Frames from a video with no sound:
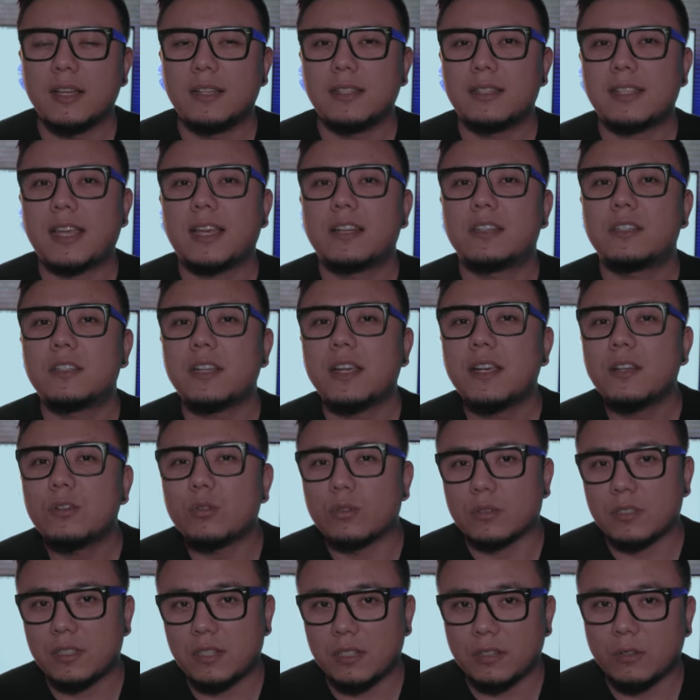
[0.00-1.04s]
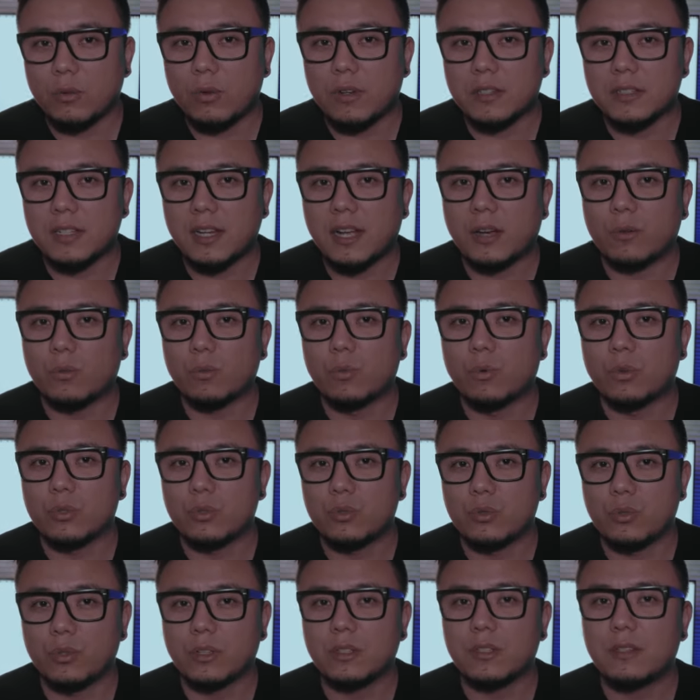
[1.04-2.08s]
在这种情况下，我
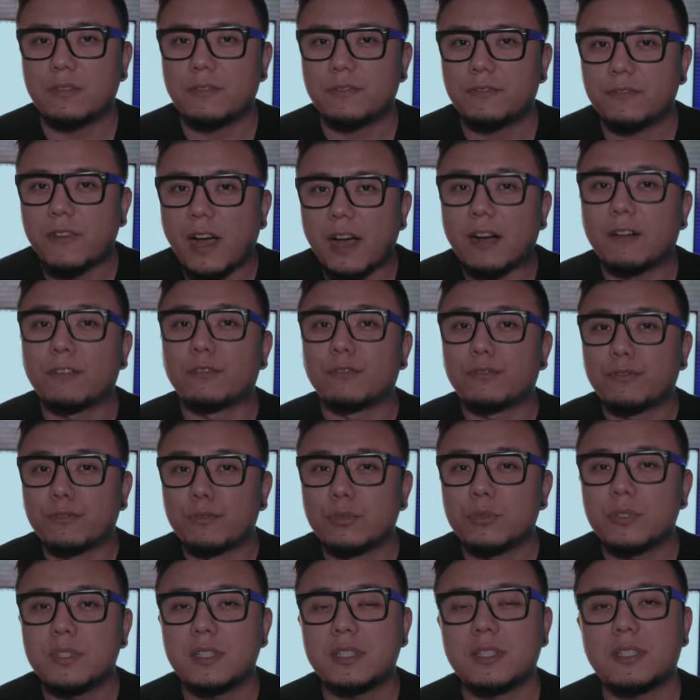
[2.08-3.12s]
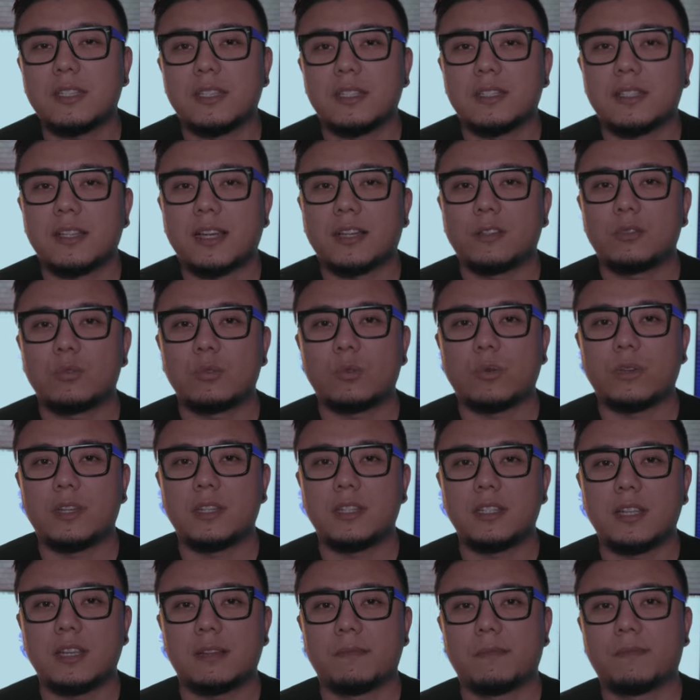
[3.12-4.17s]
觉得仿佛自己在做一
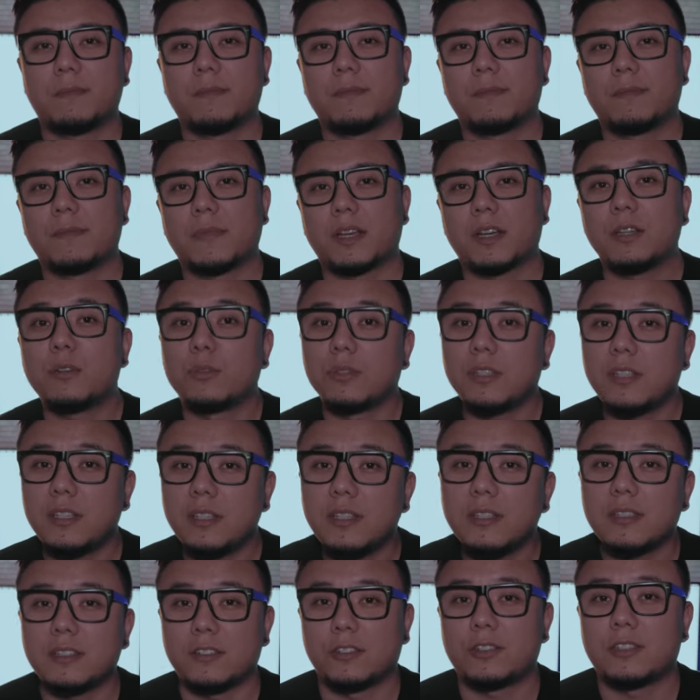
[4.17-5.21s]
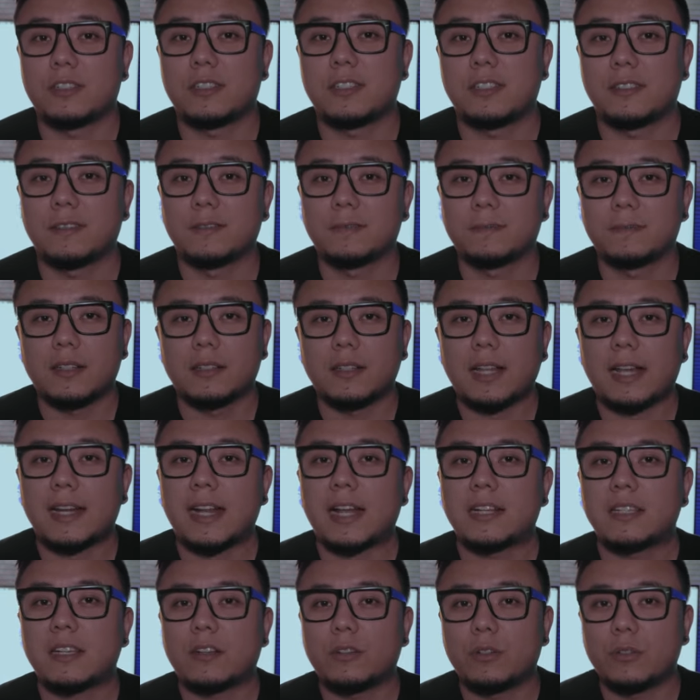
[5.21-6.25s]
件很有意义的事情，和大
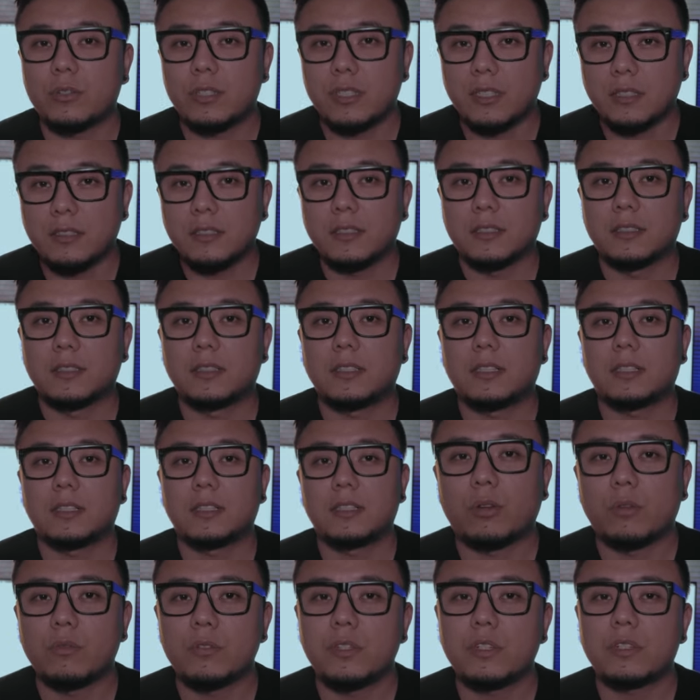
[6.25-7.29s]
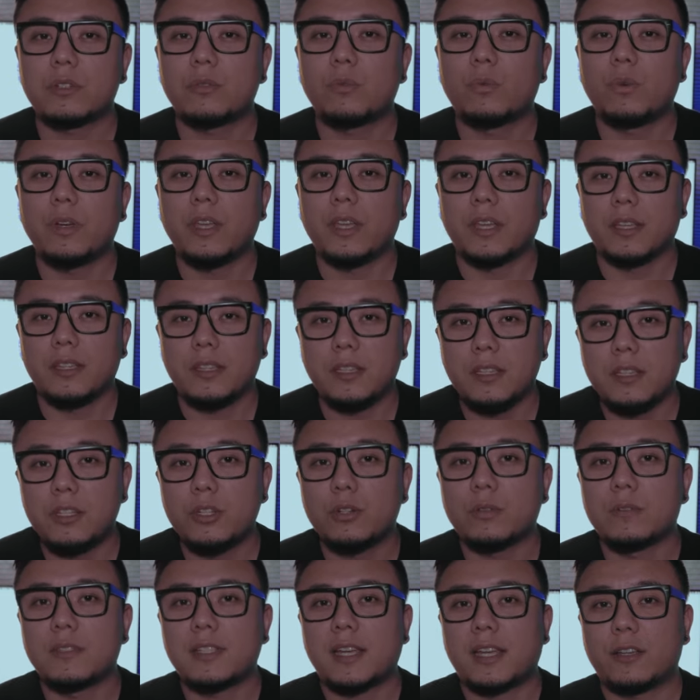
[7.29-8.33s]
家交流心得。同时，我也依
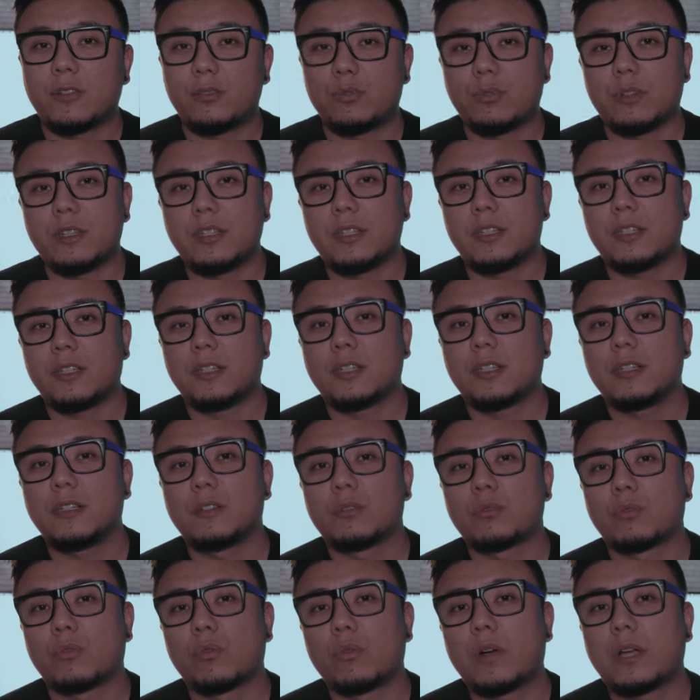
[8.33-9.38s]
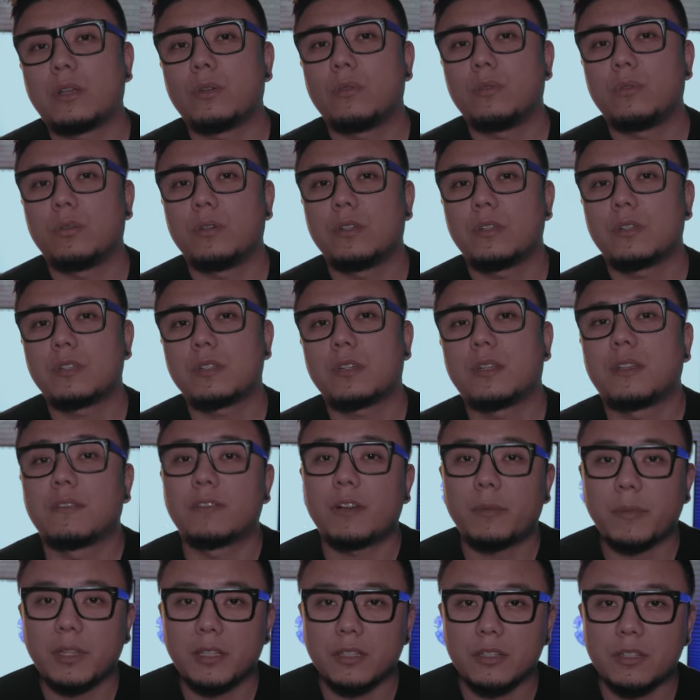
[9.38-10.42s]
旧在学习各种关于摄影
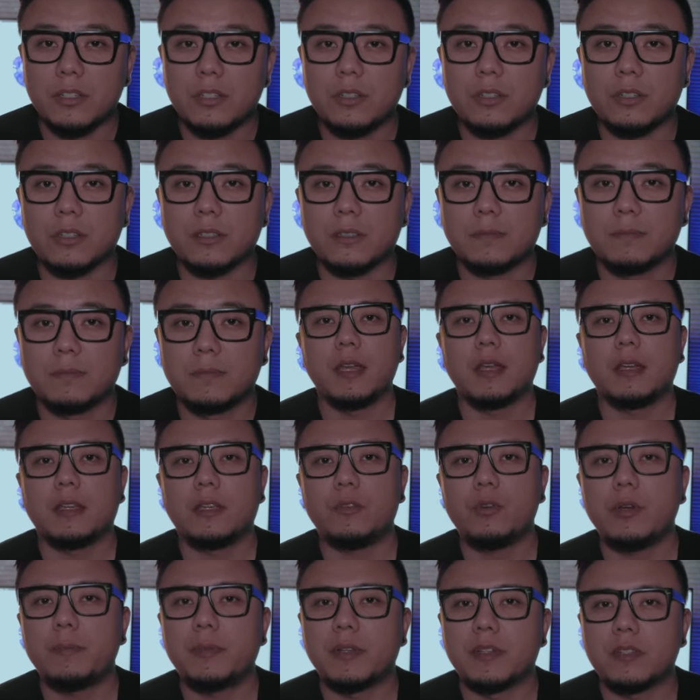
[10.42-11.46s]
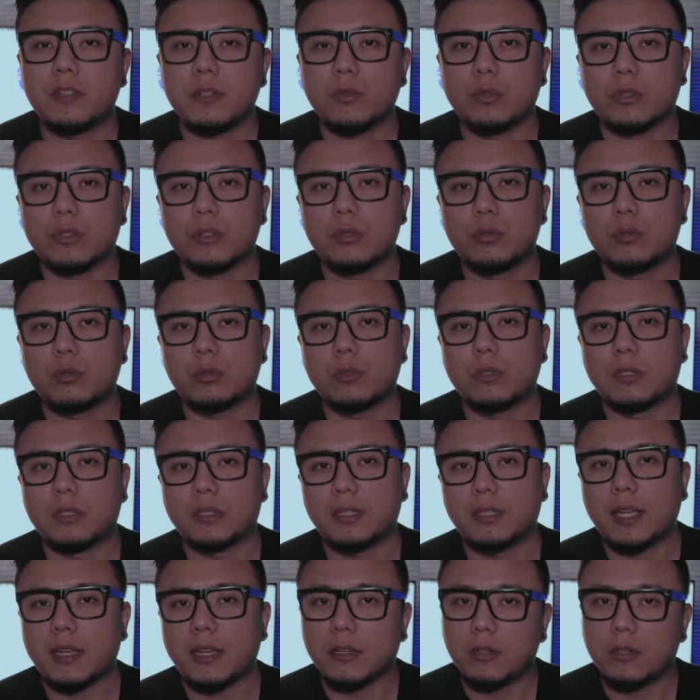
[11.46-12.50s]
方面的知识，因为本身我是
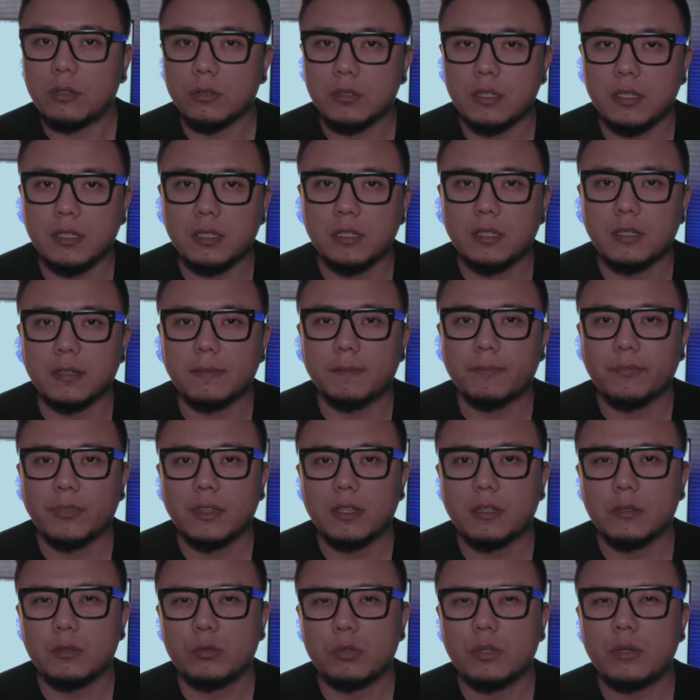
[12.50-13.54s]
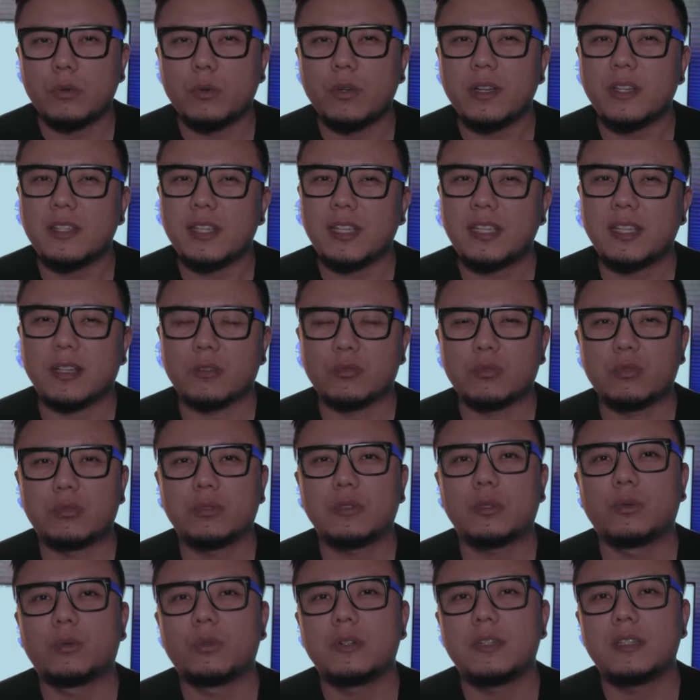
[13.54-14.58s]
做电影后期的，所以我也在想，除
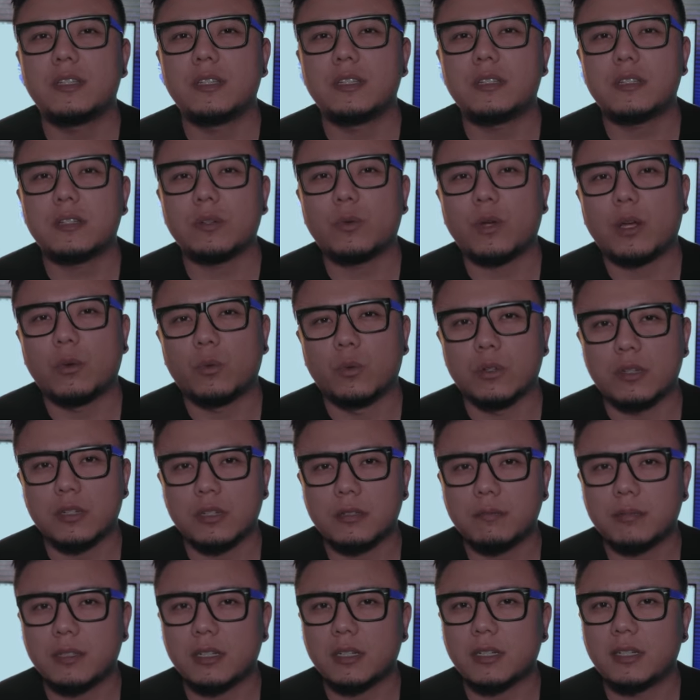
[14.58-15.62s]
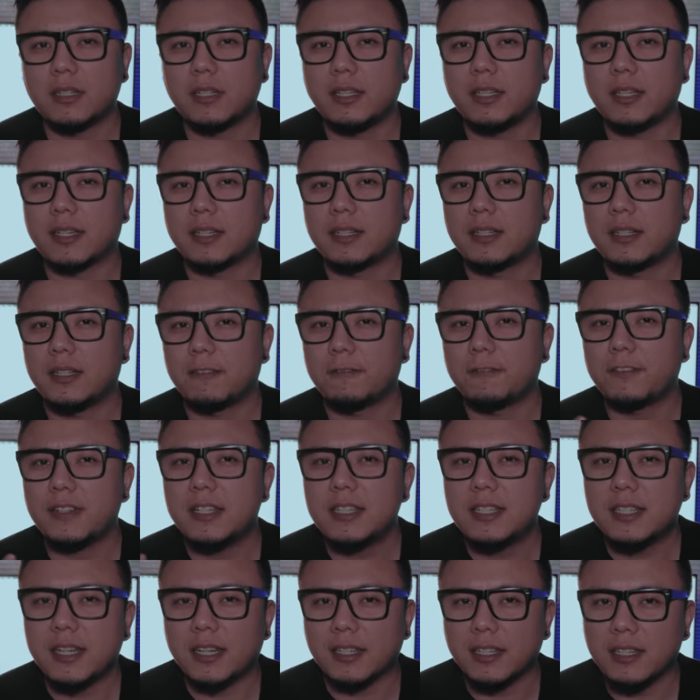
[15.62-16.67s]
了无人机之外，我是不是可以也可以分
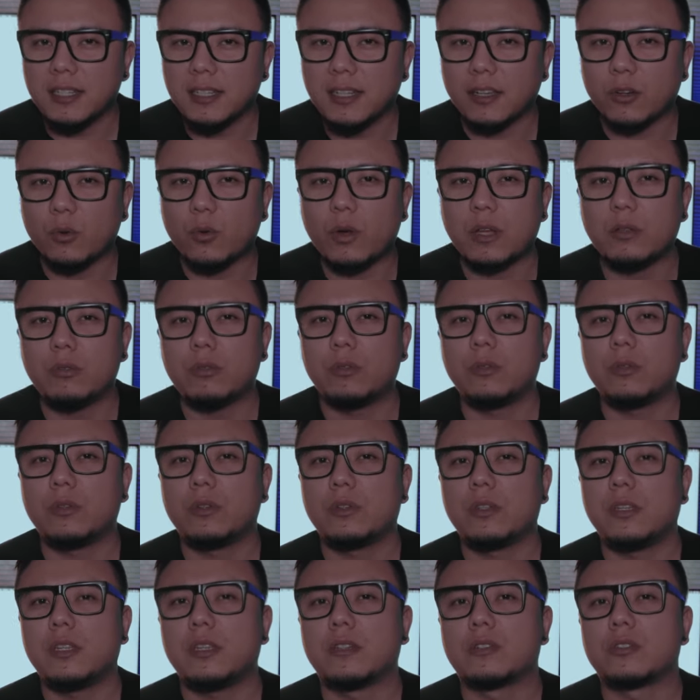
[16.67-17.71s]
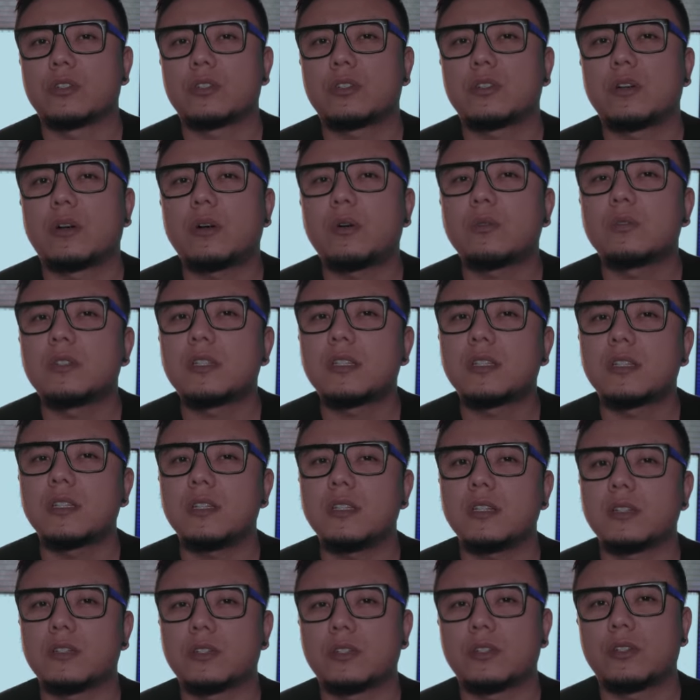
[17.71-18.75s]
享一点关于影视后期
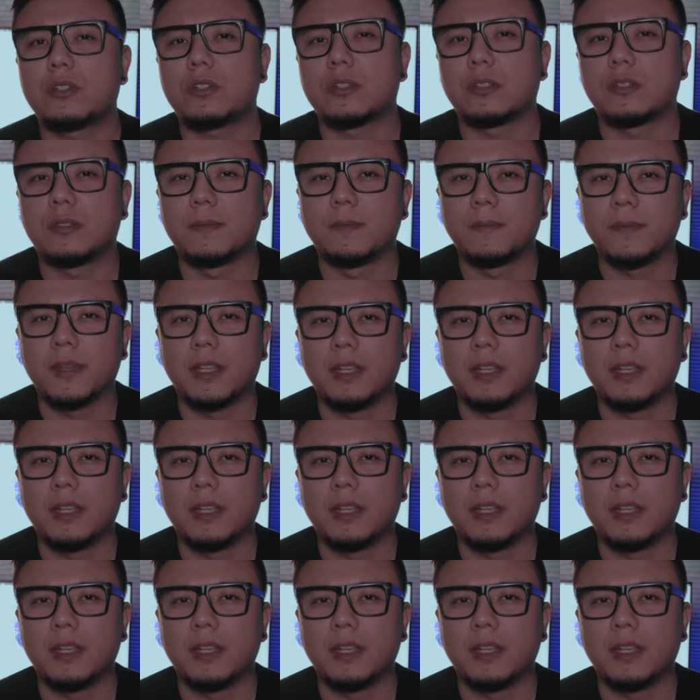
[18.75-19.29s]
的知识呢？